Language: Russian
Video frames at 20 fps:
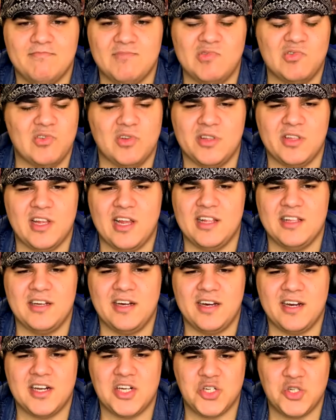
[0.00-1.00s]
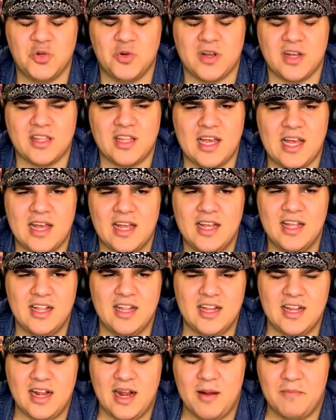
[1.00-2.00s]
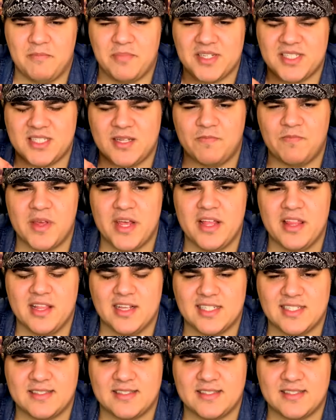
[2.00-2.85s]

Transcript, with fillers: Но ну, это реально хорошо, когда постепенно